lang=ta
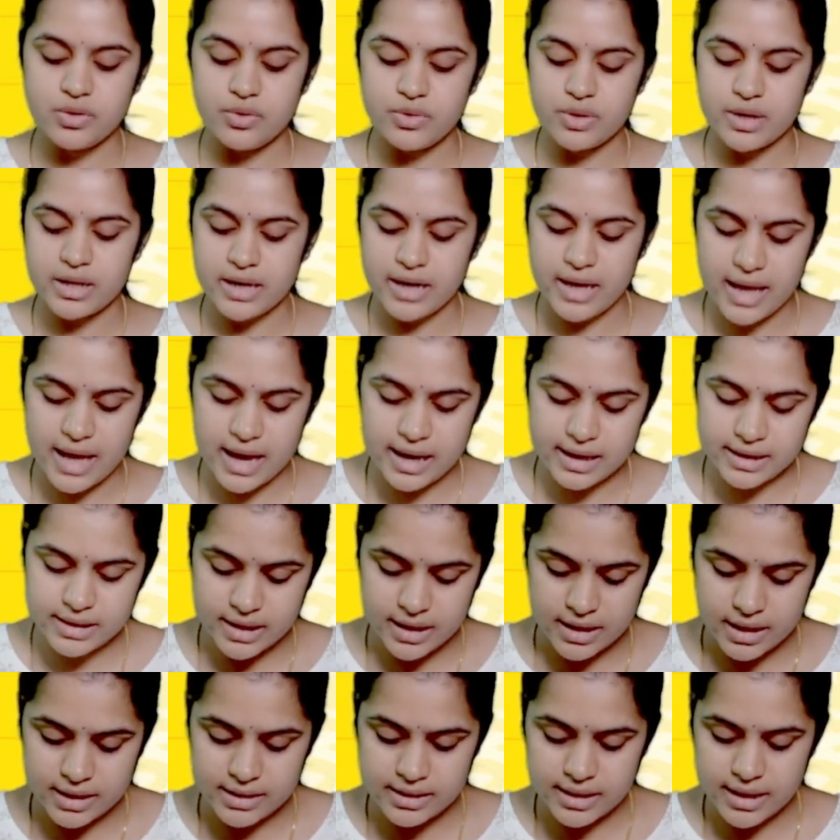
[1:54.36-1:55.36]
கூட ரியாக்ட்
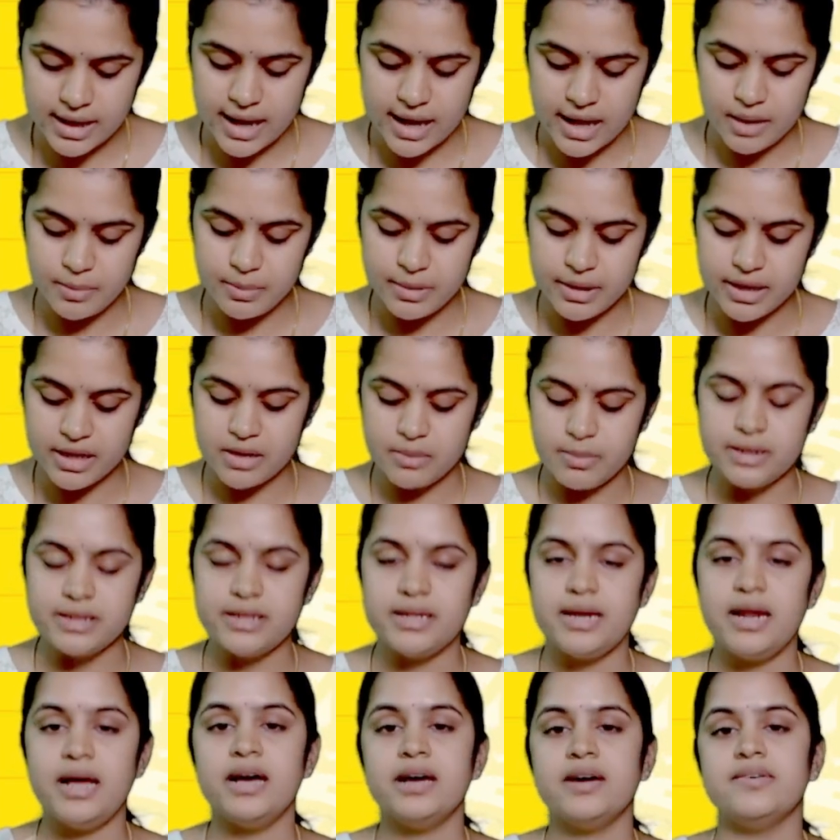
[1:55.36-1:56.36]
ஆனால் அந்த கார்பனுக்கு
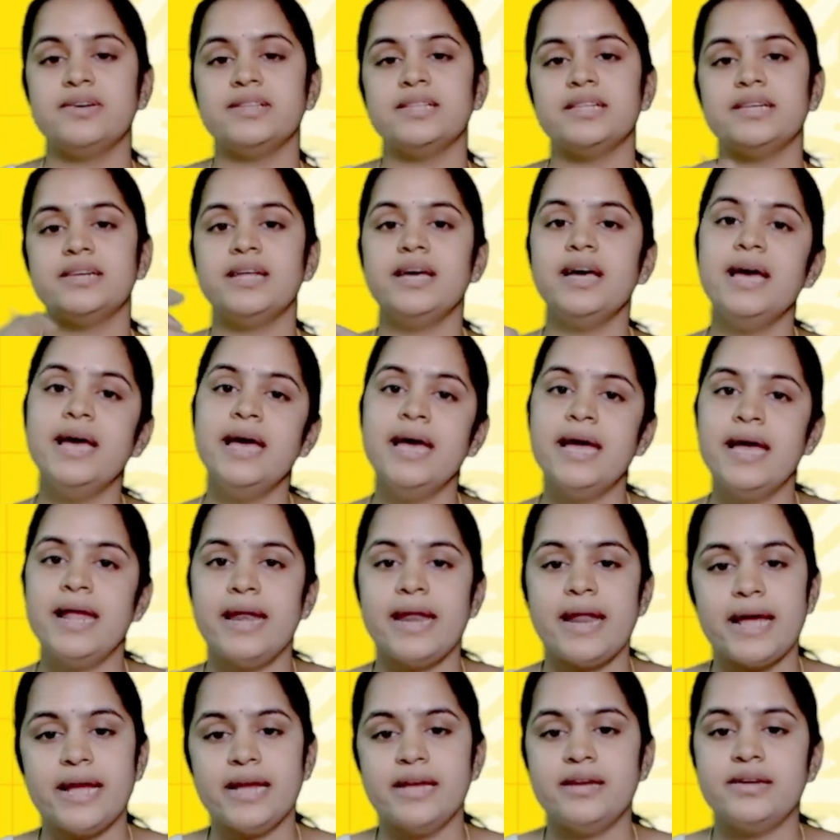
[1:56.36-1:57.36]
பதிலாக அங்கே வந்துட்டு
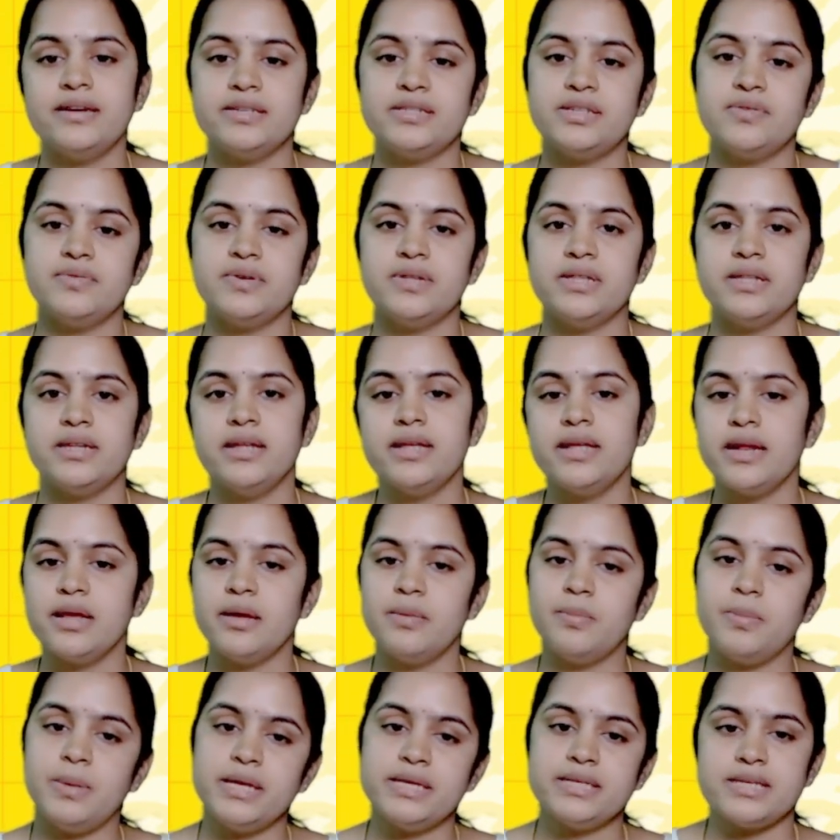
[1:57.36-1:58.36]
நைட்ரஜன் வந்துட்டு
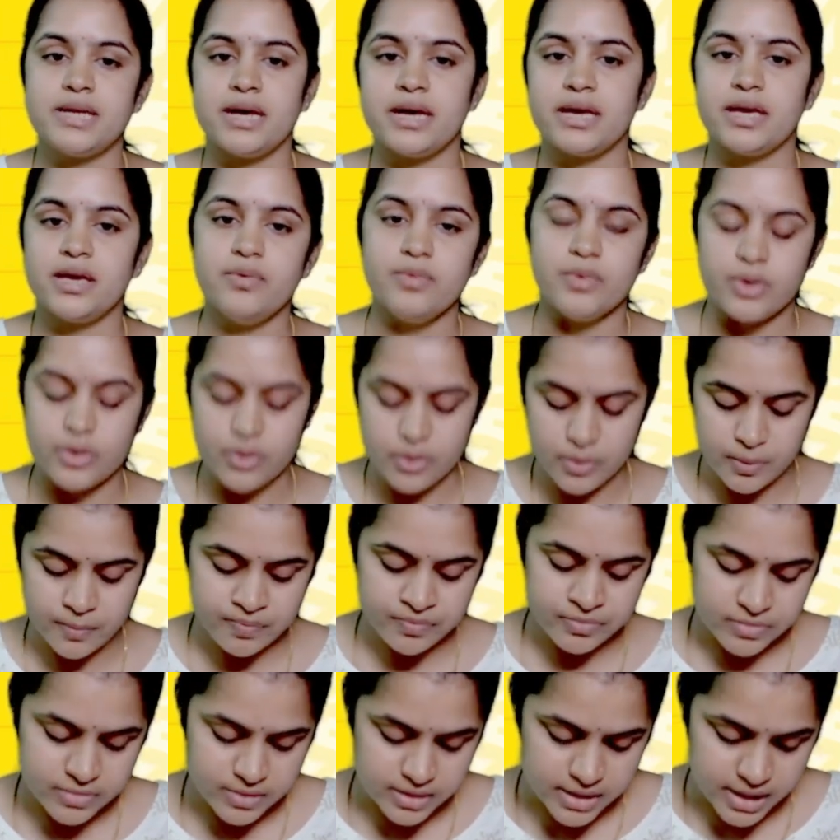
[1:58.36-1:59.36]
ரீப்ளேஸ் ஆகி வரும்
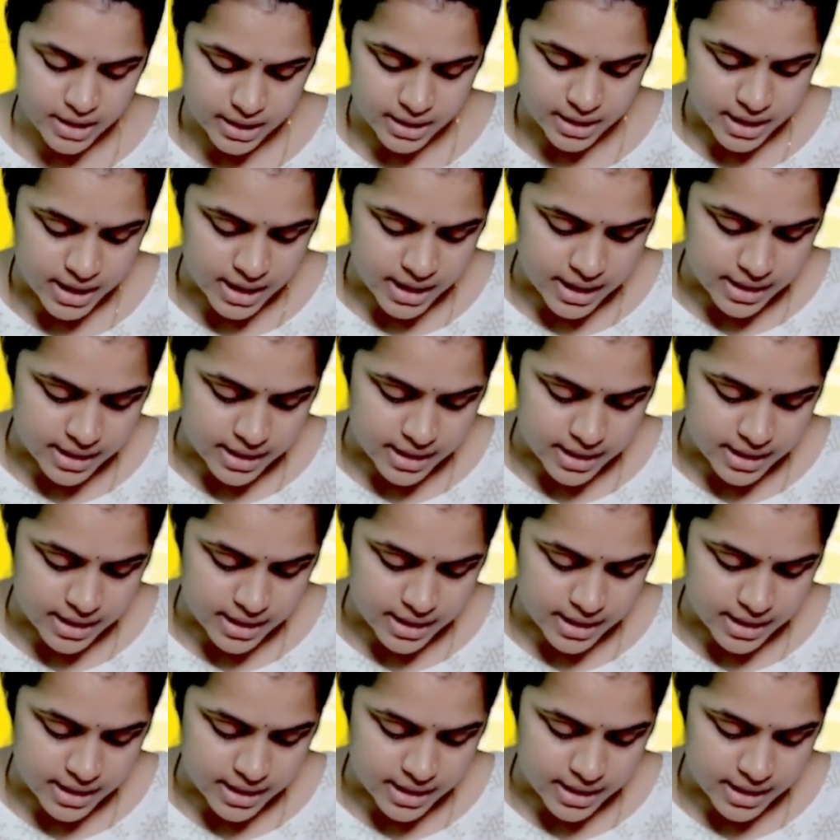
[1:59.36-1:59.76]
தென் த